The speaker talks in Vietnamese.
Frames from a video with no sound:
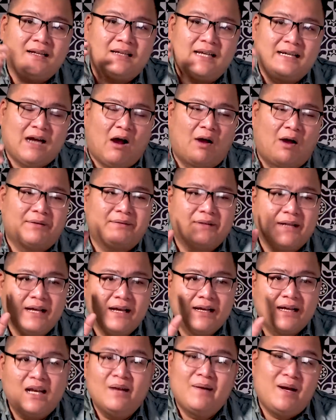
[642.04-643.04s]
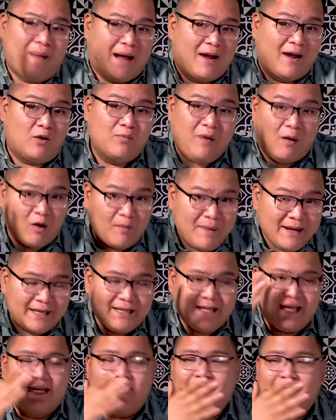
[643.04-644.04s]
thì rồi cái lúc đó bạn cũng không có biết
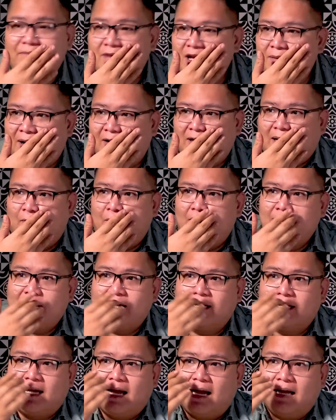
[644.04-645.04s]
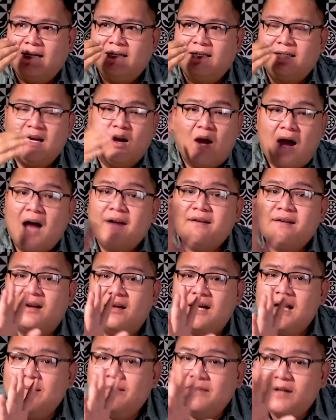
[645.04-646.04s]
gì chân á nhưng mà tầm khoảng chừng cỡ nó hết nó
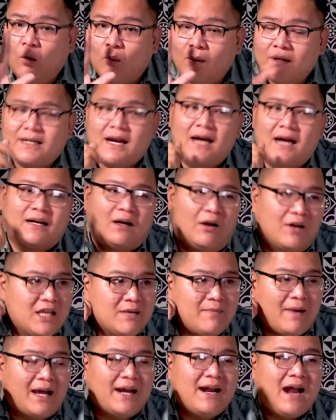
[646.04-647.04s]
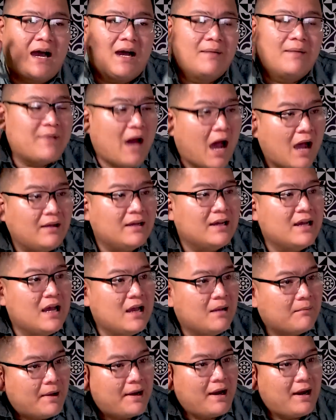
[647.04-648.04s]
im ru hết trơn rồi nhưng mà cái đợt hôm đó
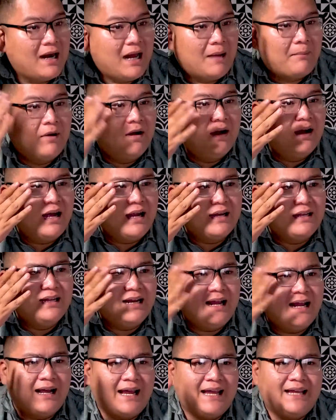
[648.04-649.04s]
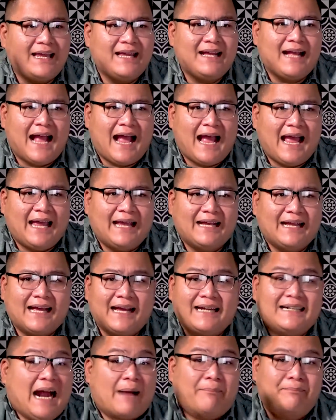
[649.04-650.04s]
mà đó là bữa hình như là ngay cái ngày
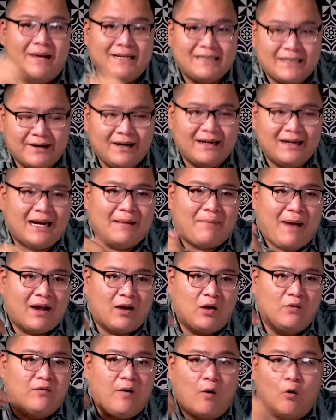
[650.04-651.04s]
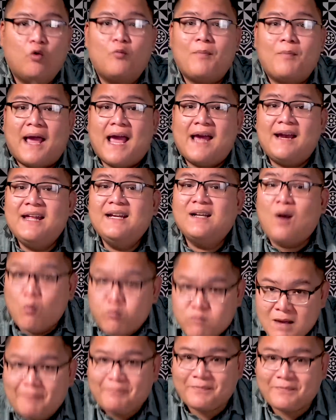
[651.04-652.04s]
ngày rằm hay sau đó là bạn có phụ mẹ đi
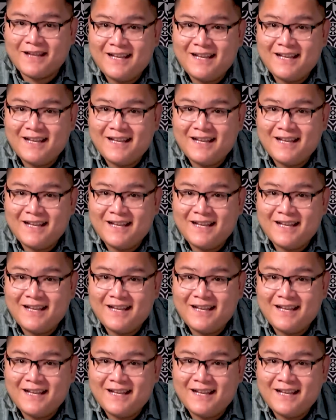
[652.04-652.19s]
cúng á